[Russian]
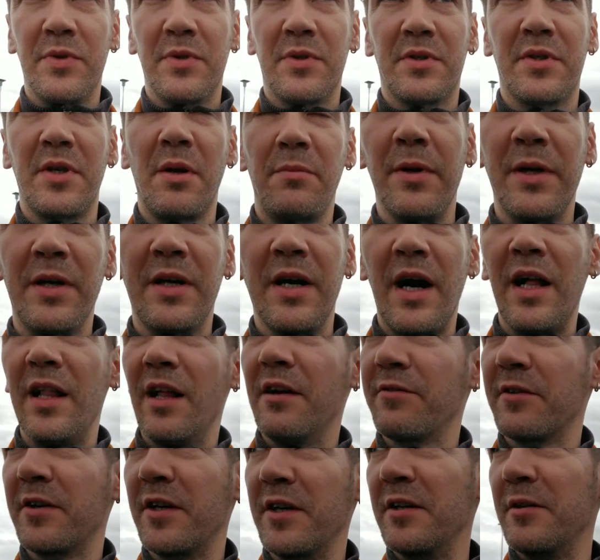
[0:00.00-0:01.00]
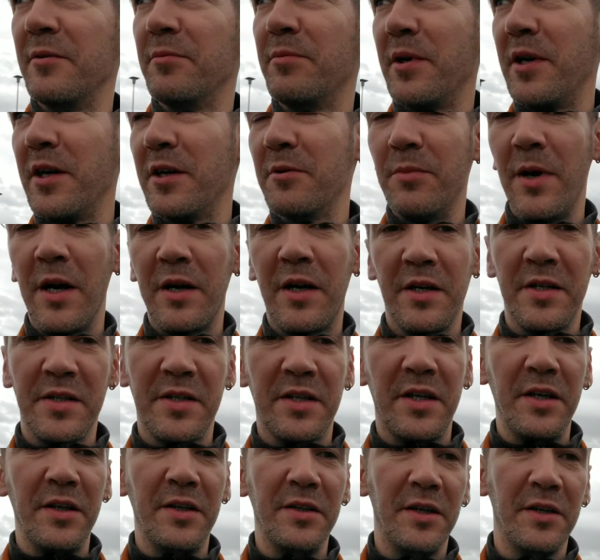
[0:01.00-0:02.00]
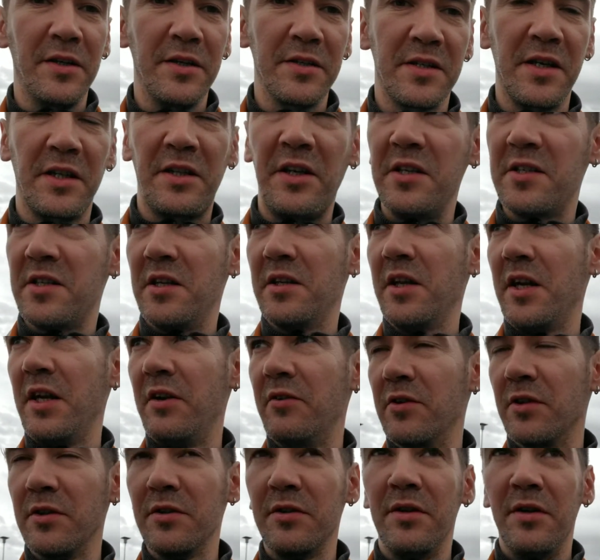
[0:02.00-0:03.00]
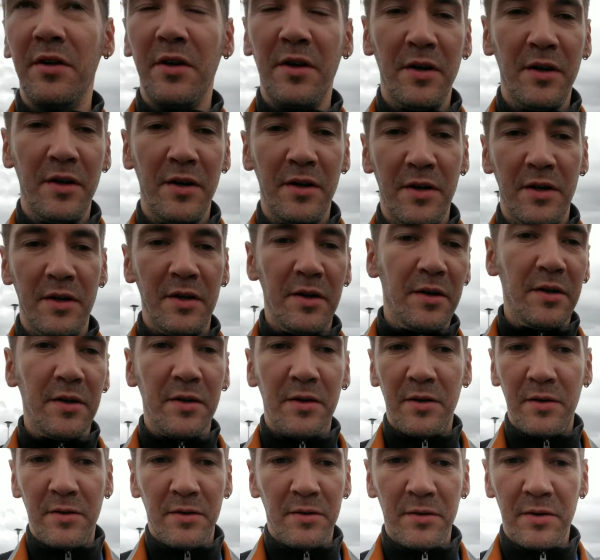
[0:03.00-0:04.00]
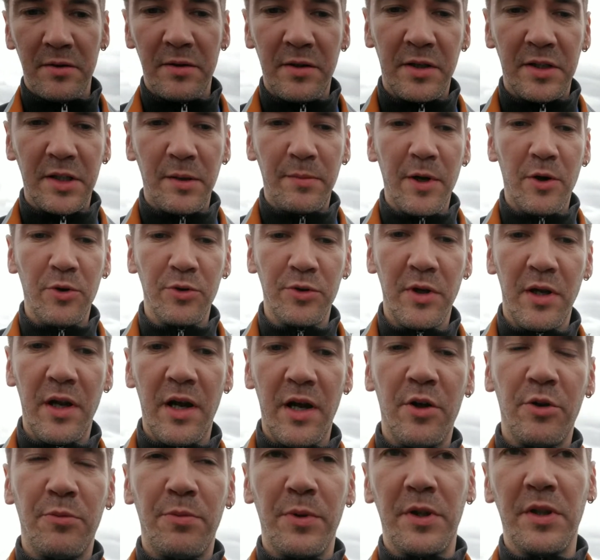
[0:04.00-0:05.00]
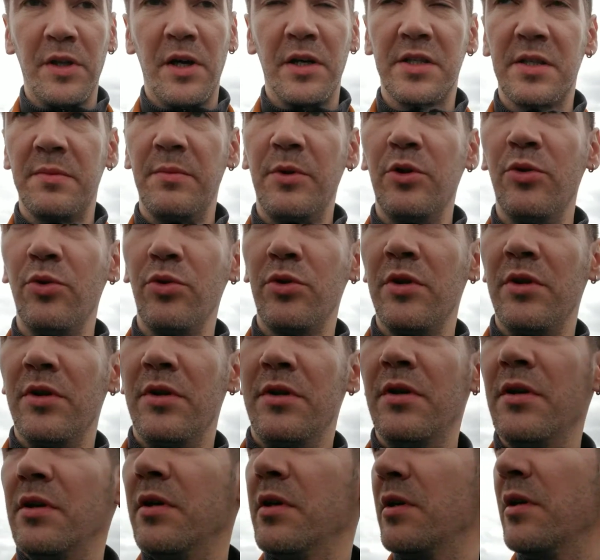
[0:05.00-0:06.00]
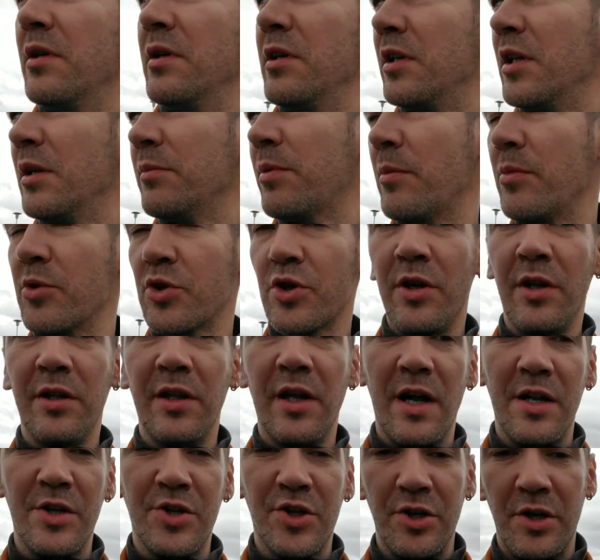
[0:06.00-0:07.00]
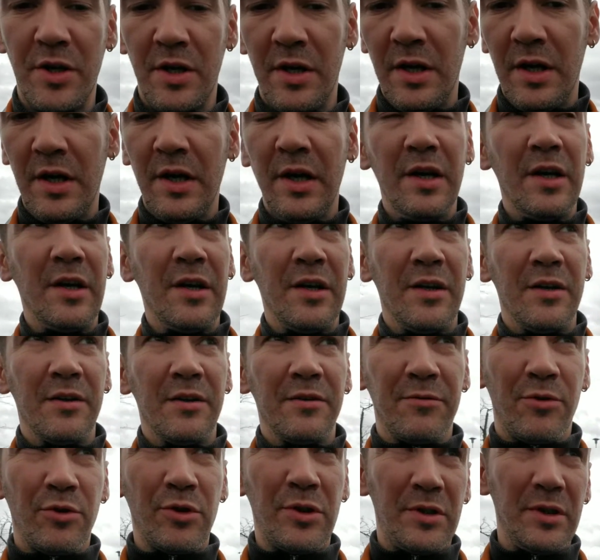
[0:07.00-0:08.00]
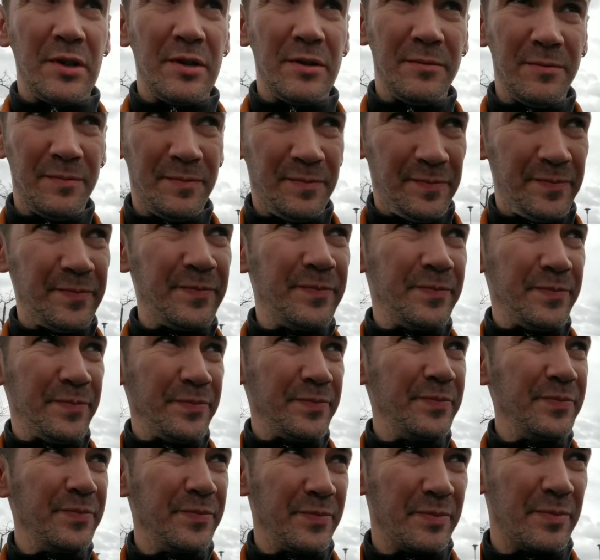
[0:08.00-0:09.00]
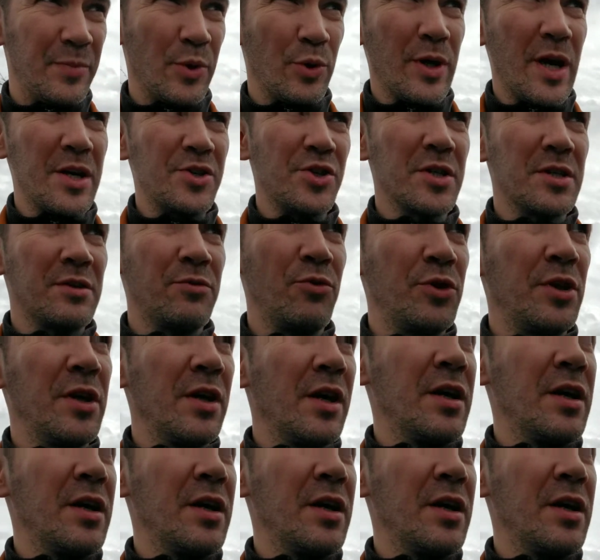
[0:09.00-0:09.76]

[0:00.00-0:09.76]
забегаловки парикмахерские, где за 30 гривен на тебя уделяют 15 минут, и ты побежал дальше. Вот по качеству это